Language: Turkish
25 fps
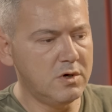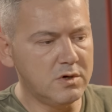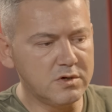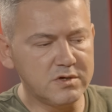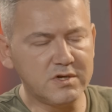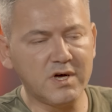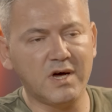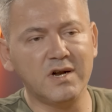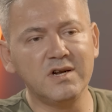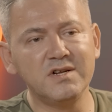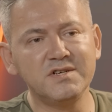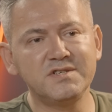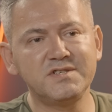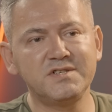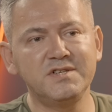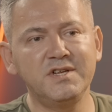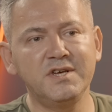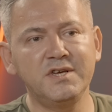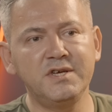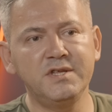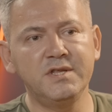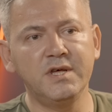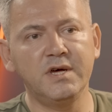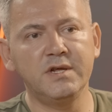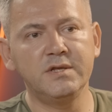tarlasına
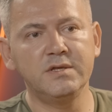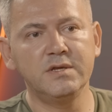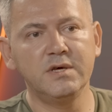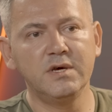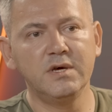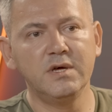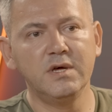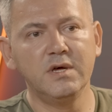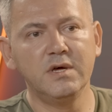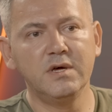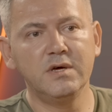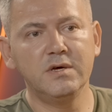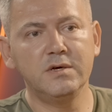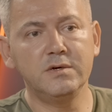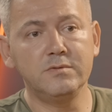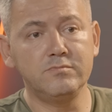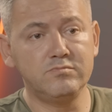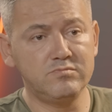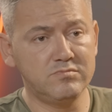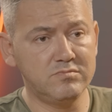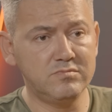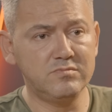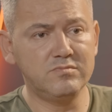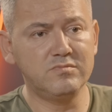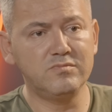giden e,
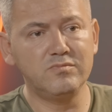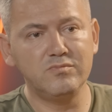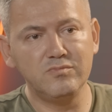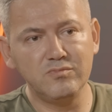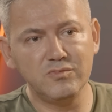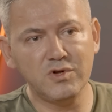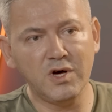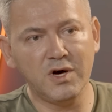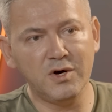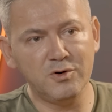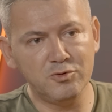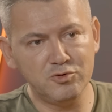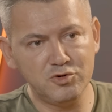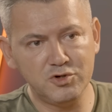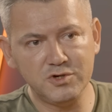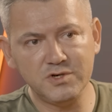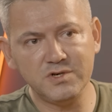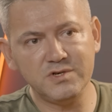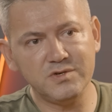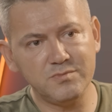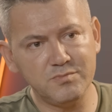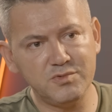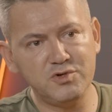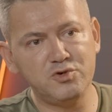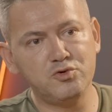daha
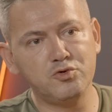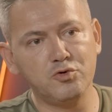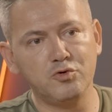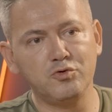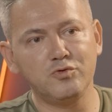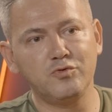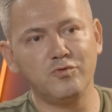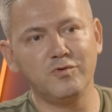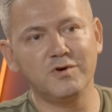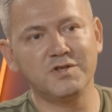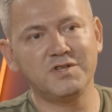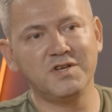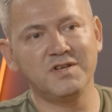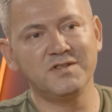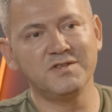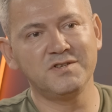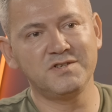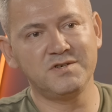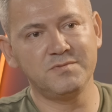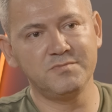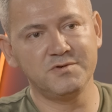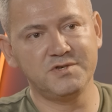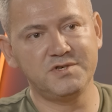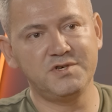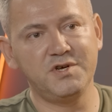önce birçok
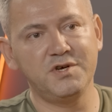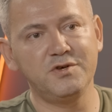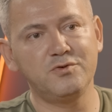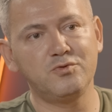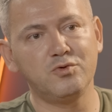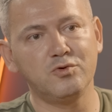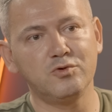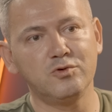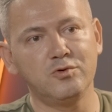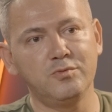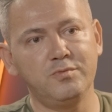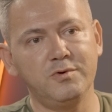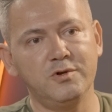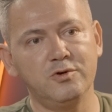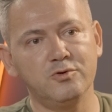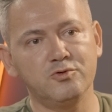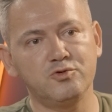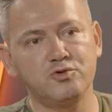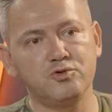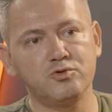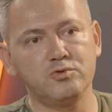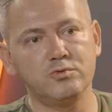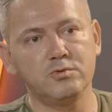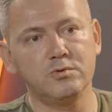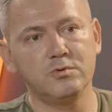vatandaşımız şehit oldu
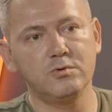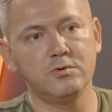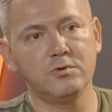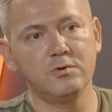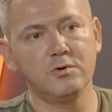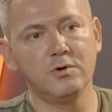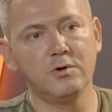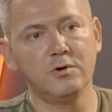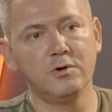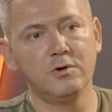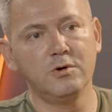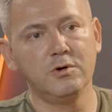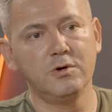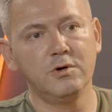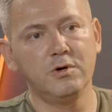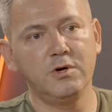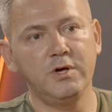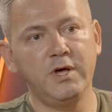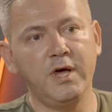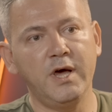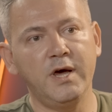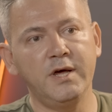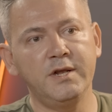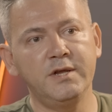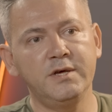biliyorsun.
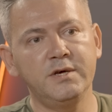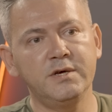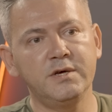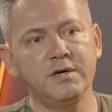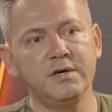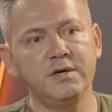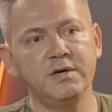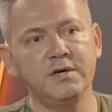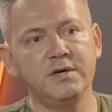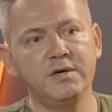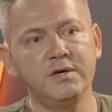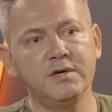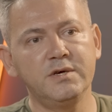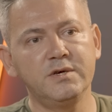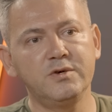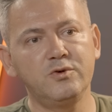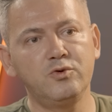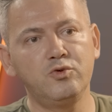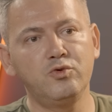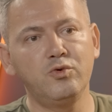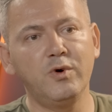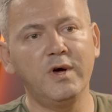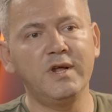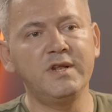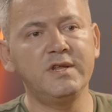Yani e,
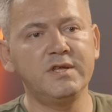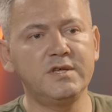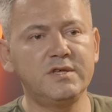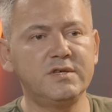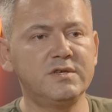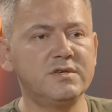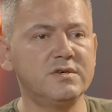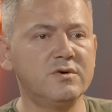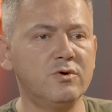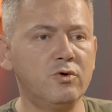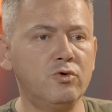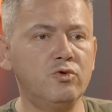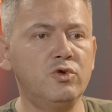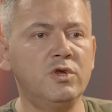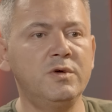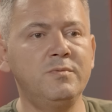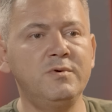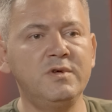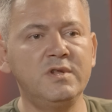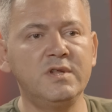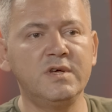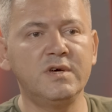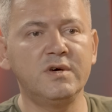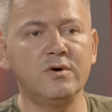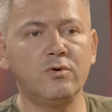güvenlik
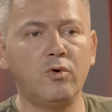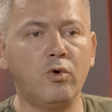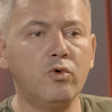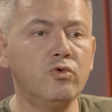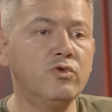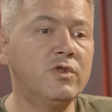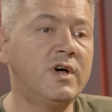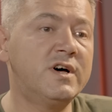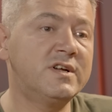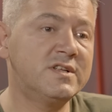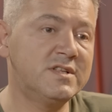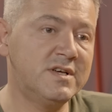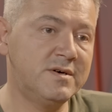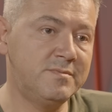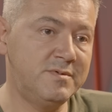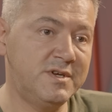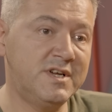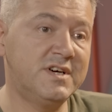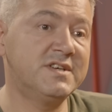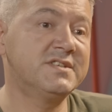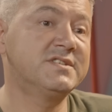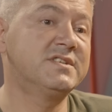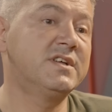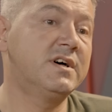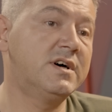önlemiyle onlar da
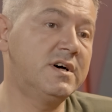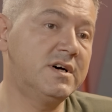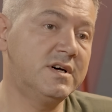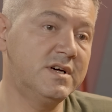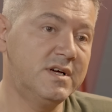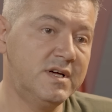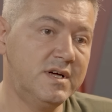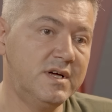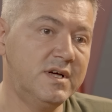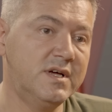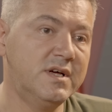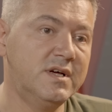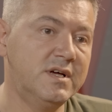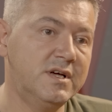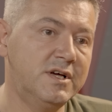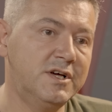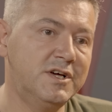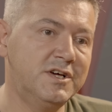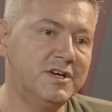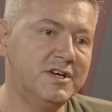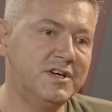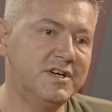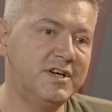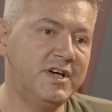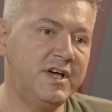biraz daha e,
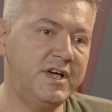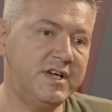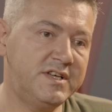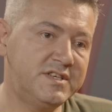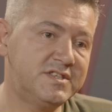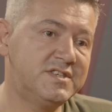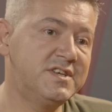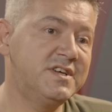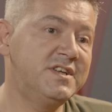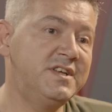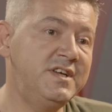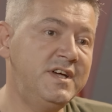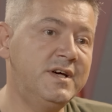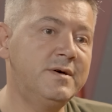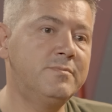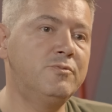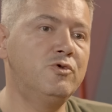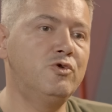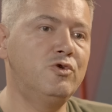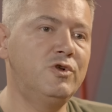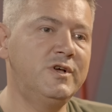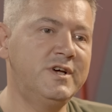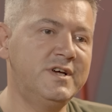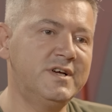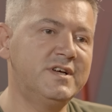ekseriye
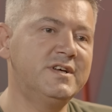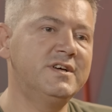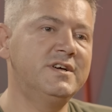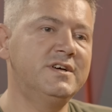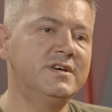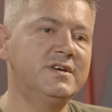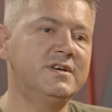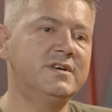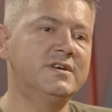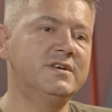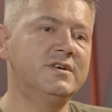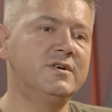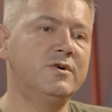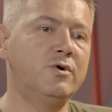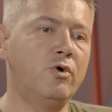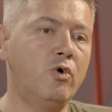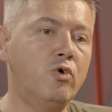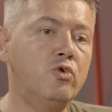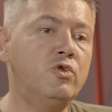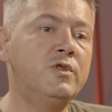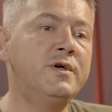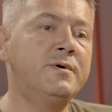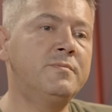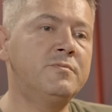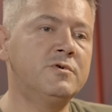böyle e,
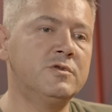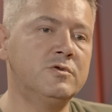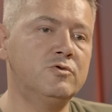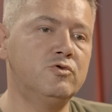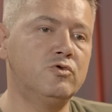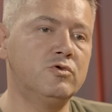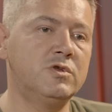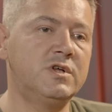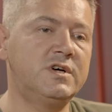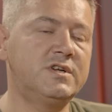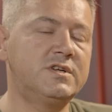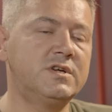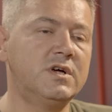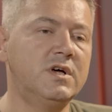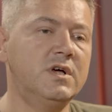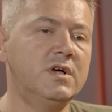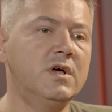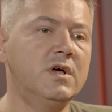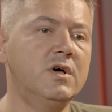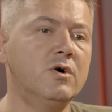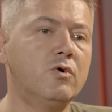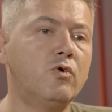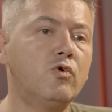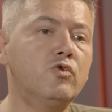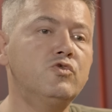önlem alıyorlar.
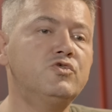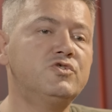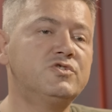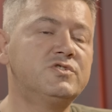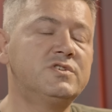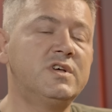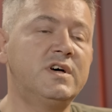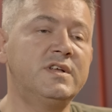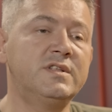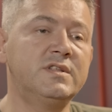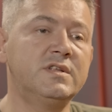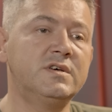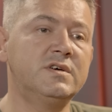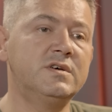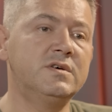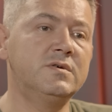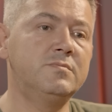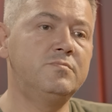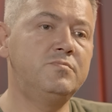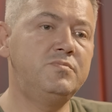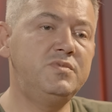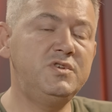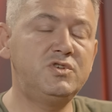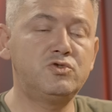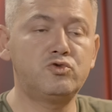O yüzden
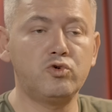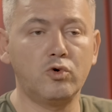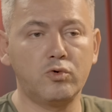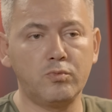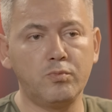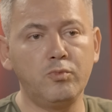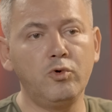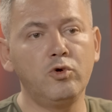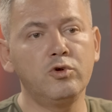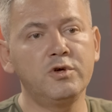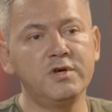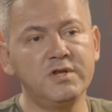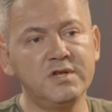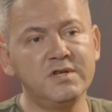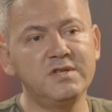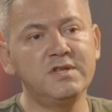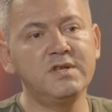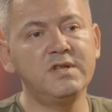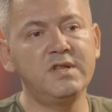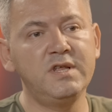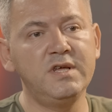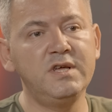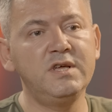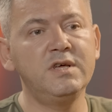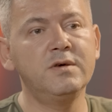e, birçok bölgede
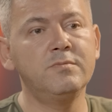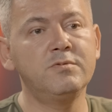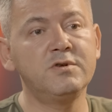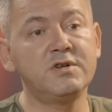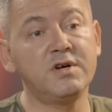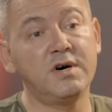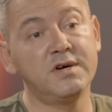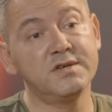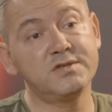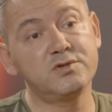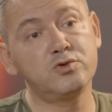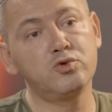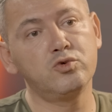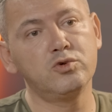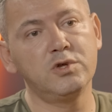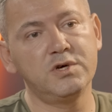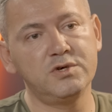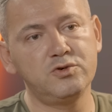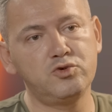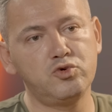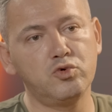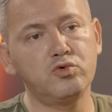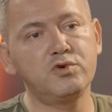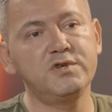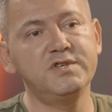dediğin gibi rahatsız olan
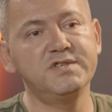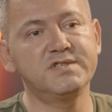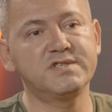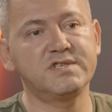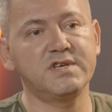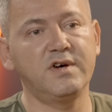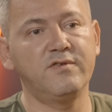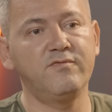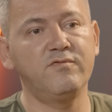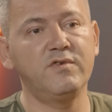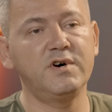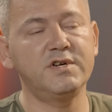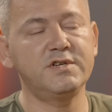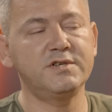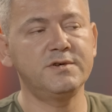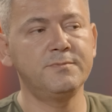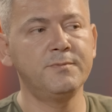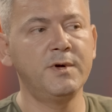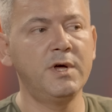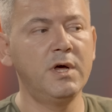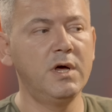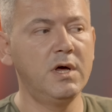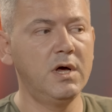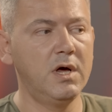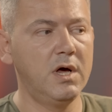çok insan var.
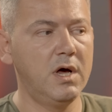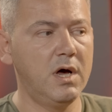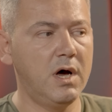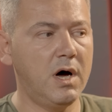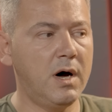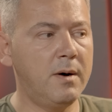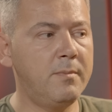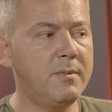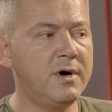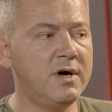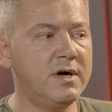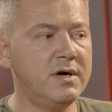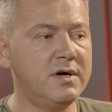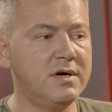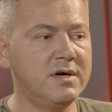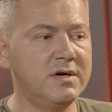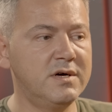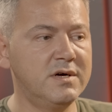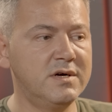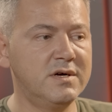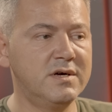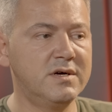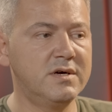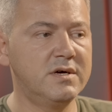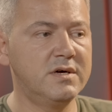Ama
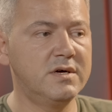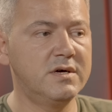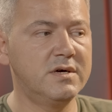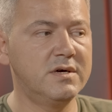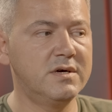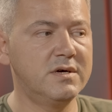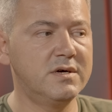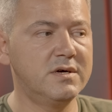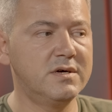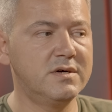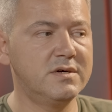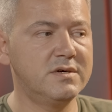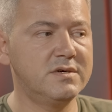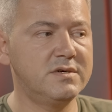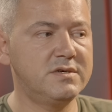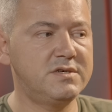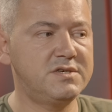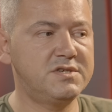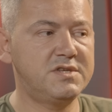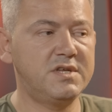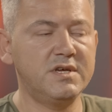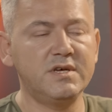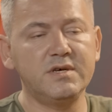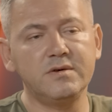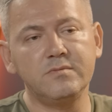e,
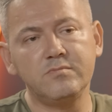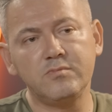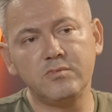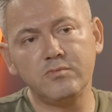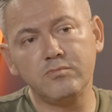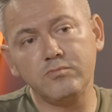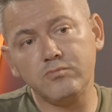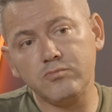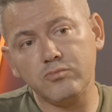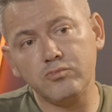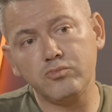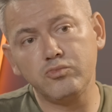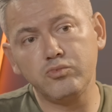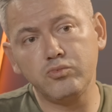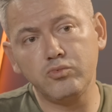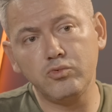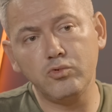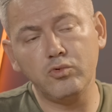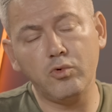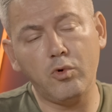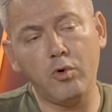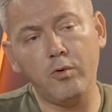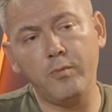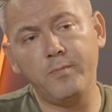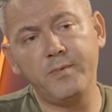işte bu
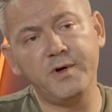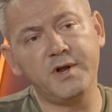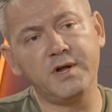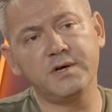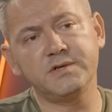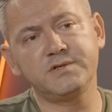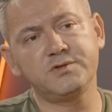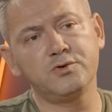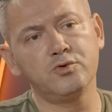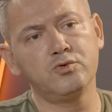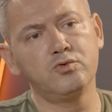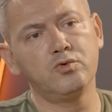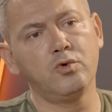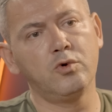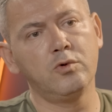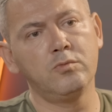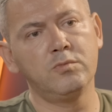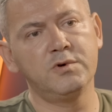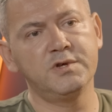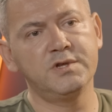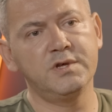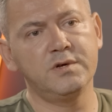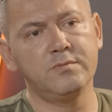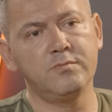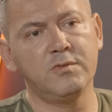operasyonda
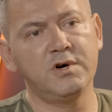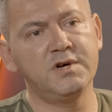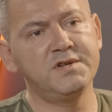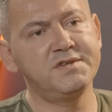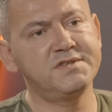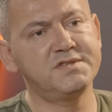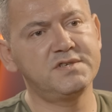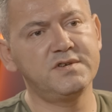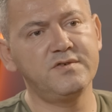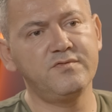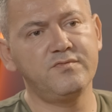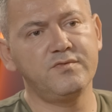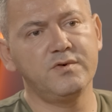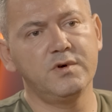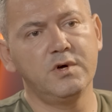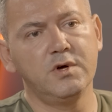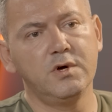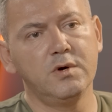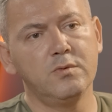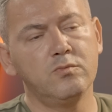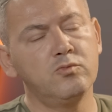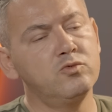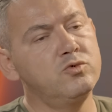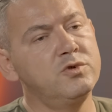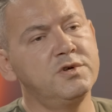olmadan maalesef
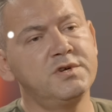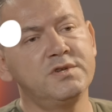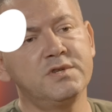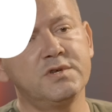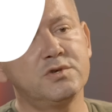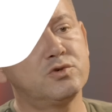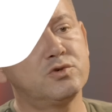bunların da